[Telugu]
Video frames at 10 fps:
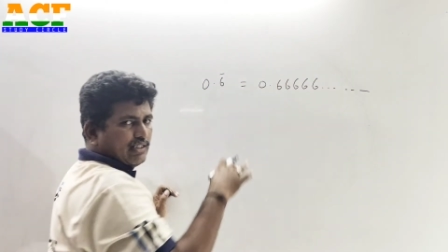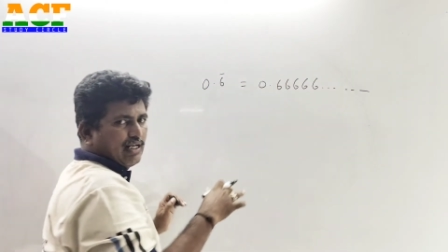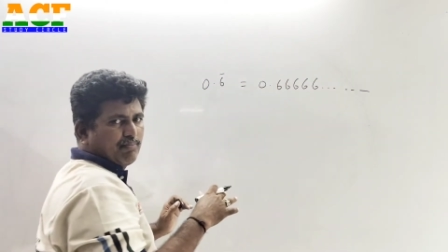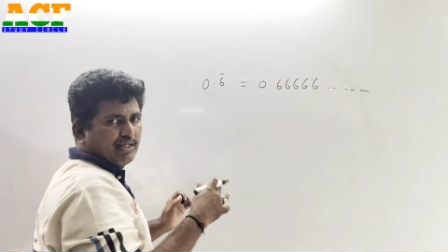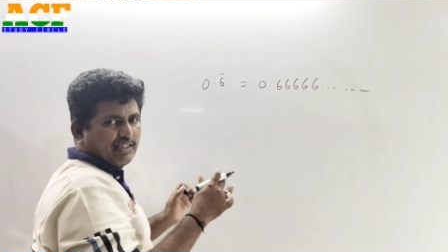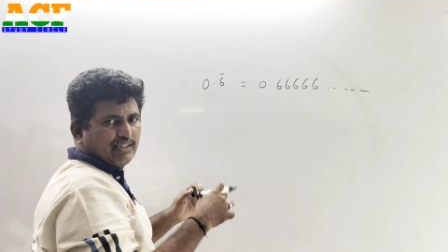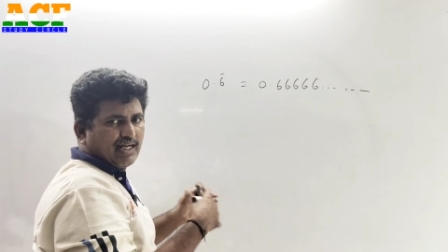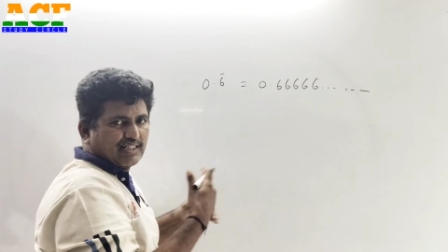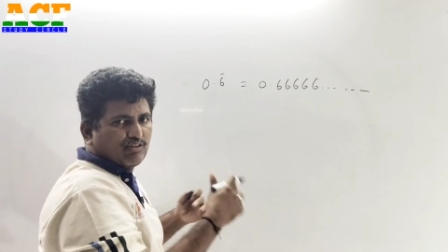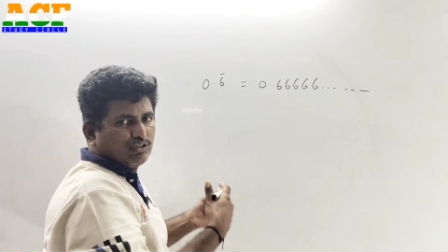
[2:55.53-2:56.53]
ఇలా మనకి
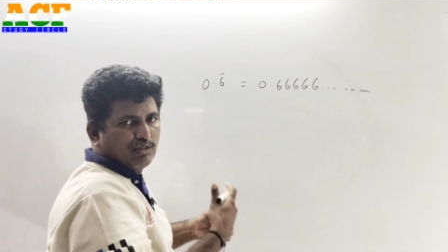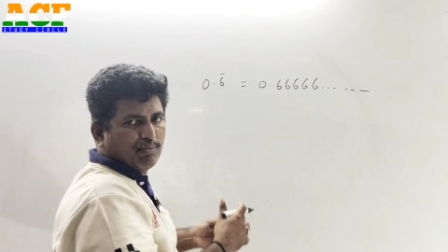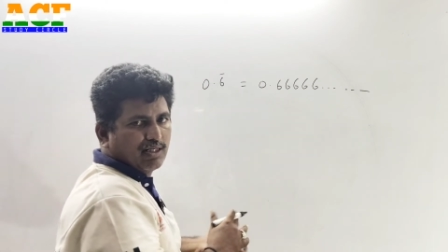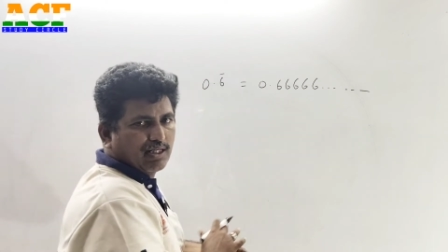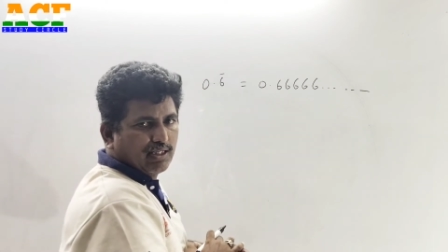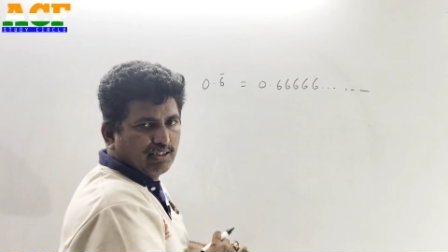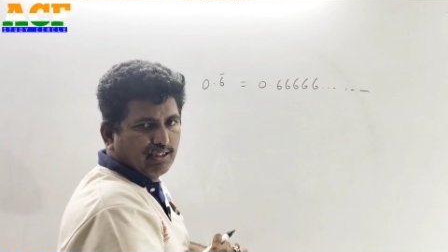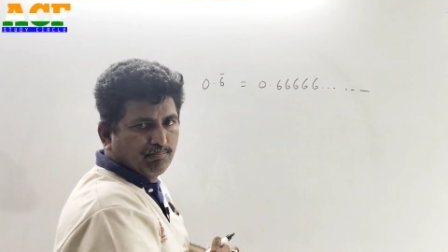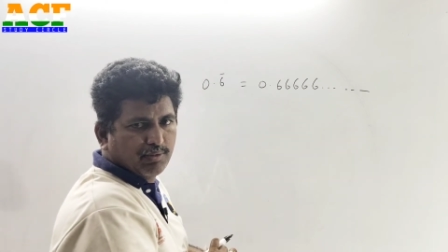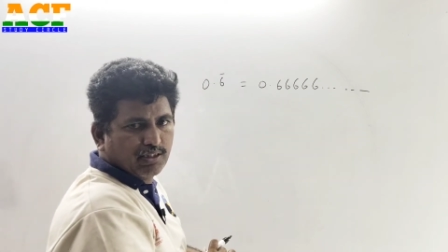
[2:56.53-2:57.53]
కట్ అవ్వదు అనమాట ఈ
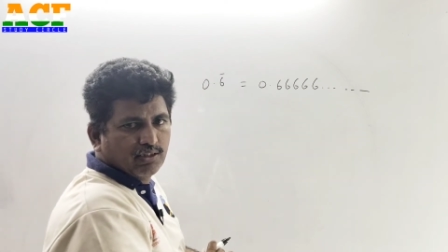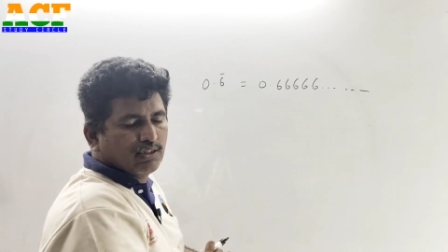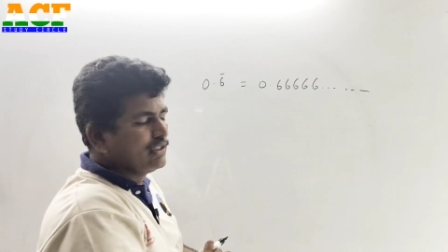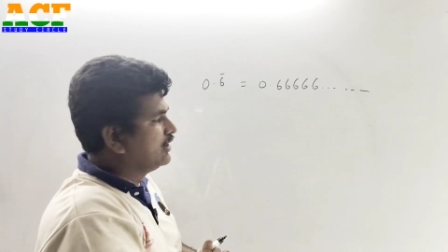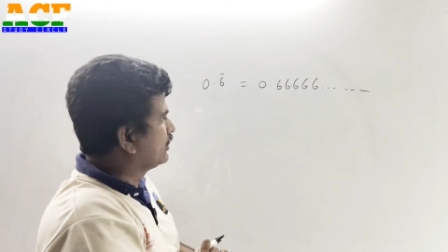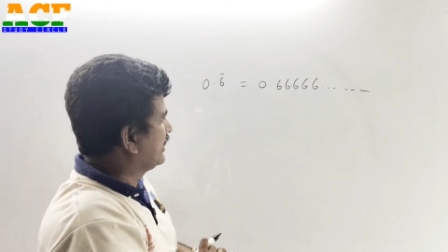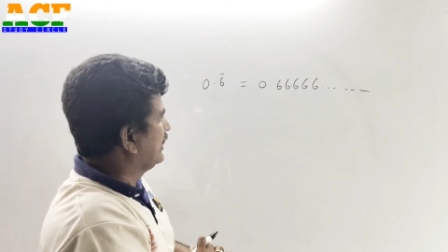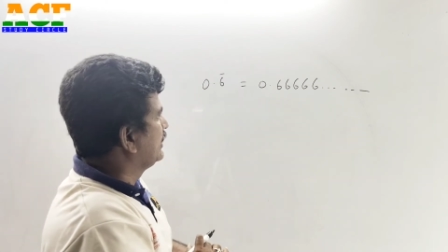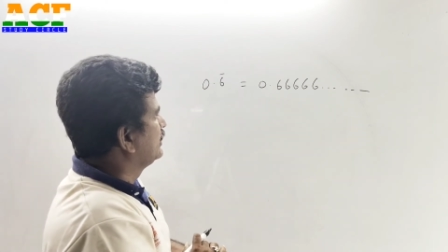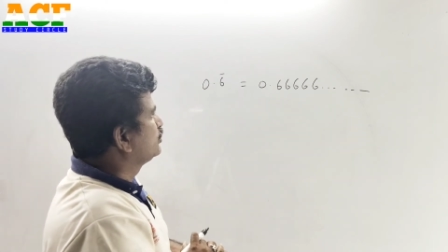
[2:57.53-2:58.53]
నెంబర్ ఓకే
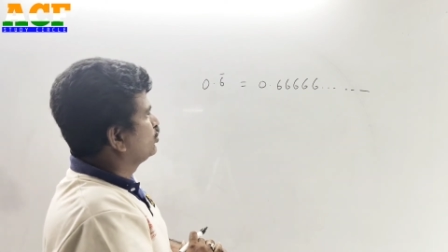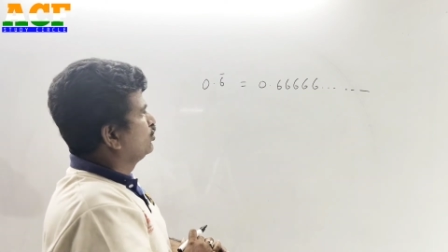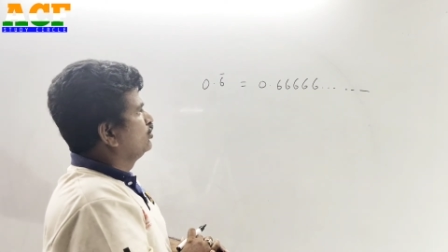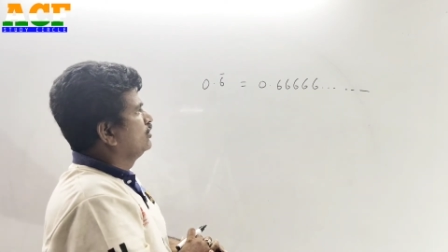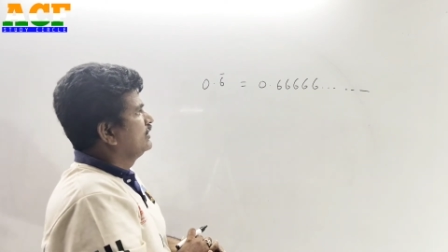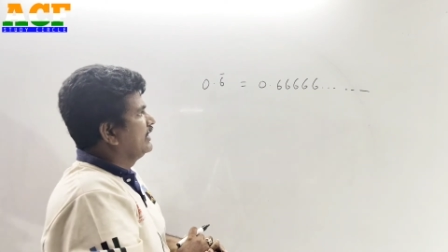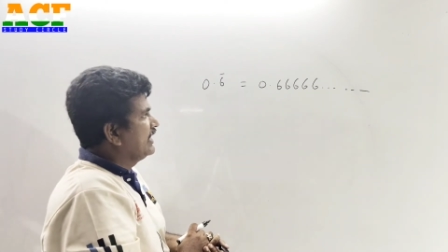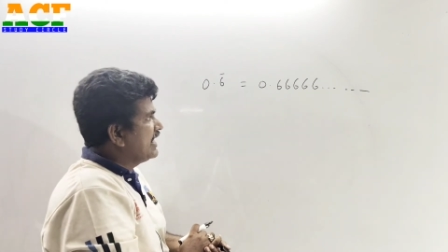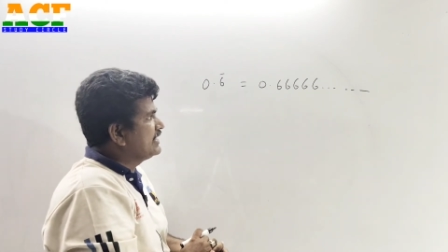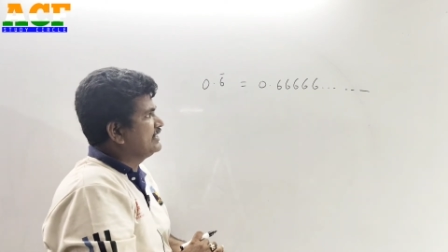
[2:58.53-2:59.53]
సో
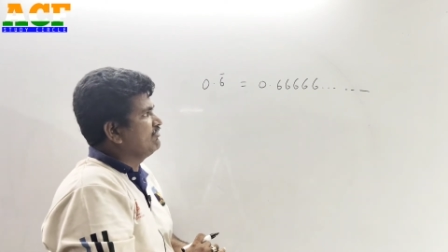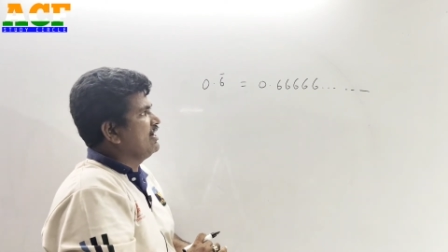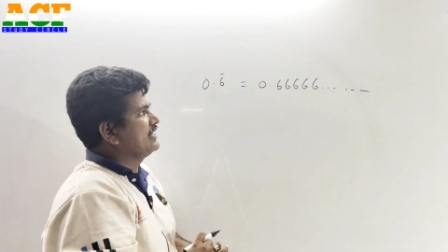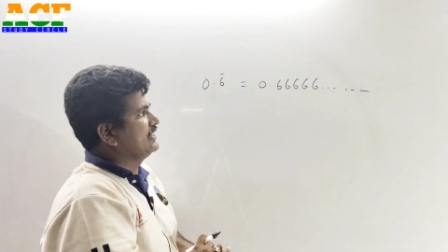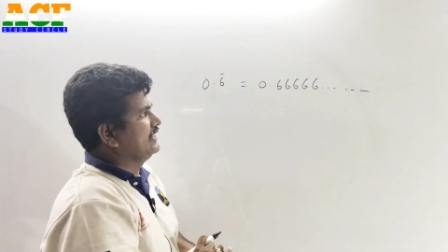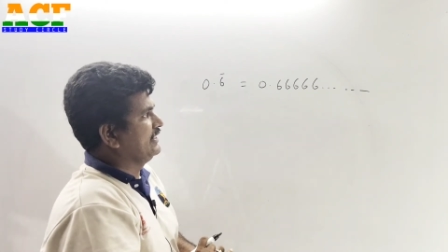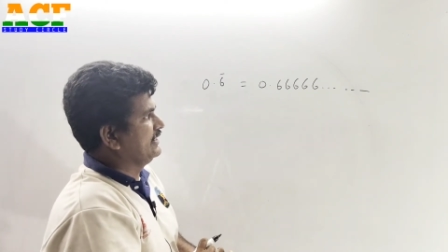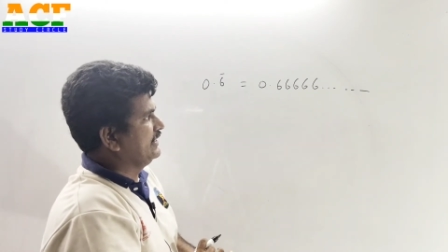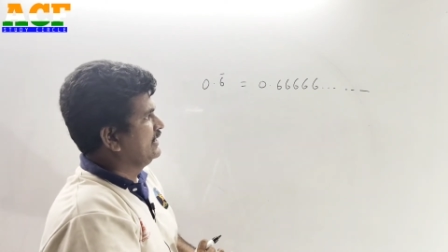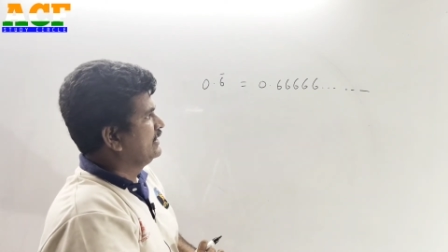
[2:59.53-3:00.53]
ఇలాంటి వాటిని
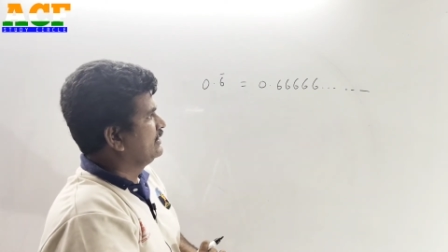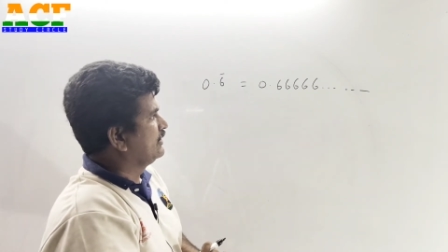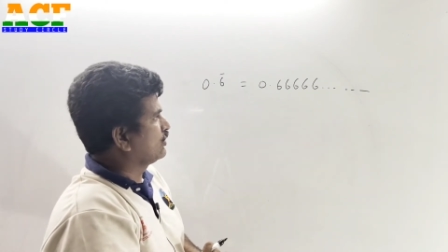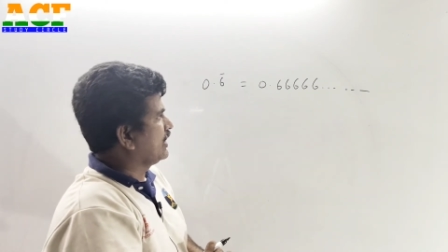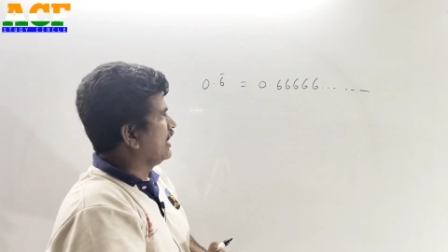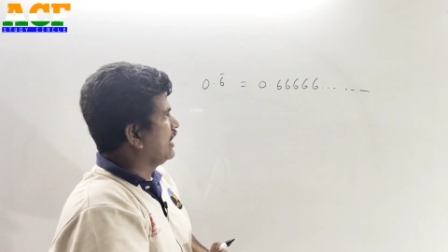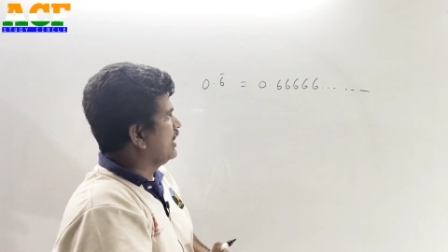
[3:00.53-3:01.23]
ఒక